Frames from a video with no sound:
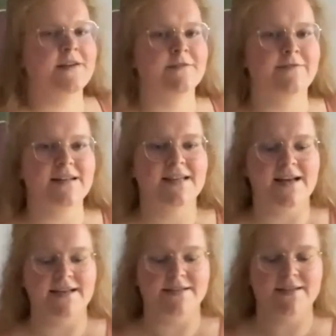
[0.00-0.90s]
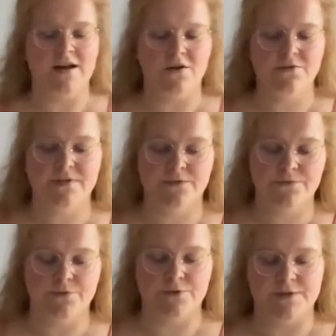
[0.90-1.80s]
verteilt auf den
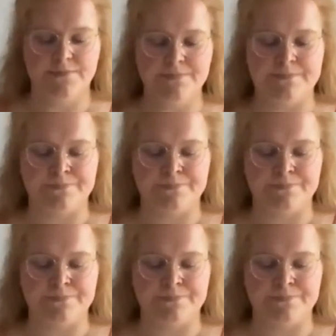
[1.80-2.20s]
Füßen.